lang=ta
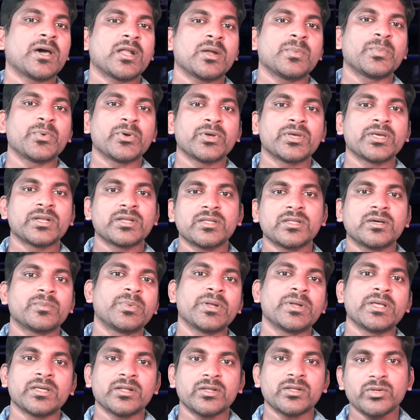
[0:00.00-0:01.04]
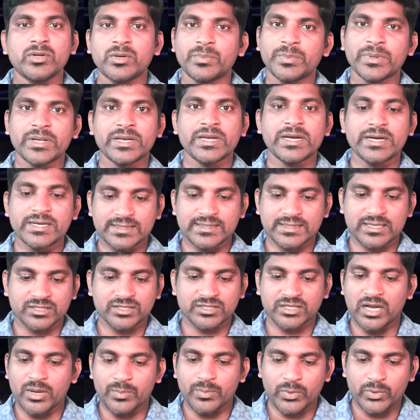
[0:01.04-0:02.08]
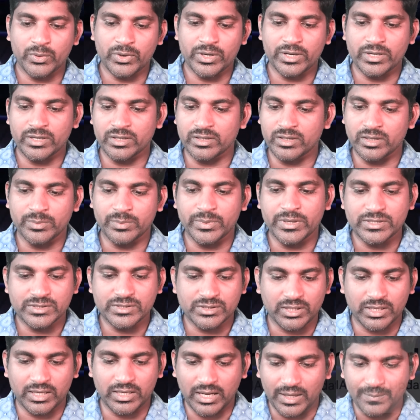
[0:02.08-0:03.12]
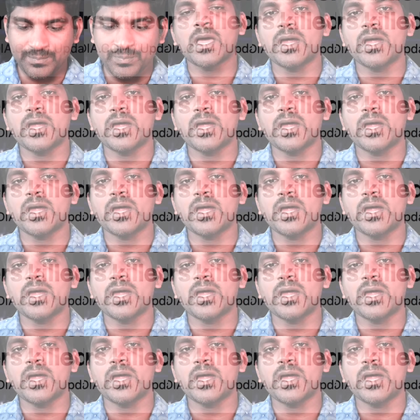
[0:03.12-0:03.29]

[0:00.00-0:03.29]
மாறப்போகிறது அப்படிங்கிறது ஒரு பெரிய டிஸ்கஷனாக இப்போ ஓடிட்டுருக்கு அப்படின்னு சொல்லலாம்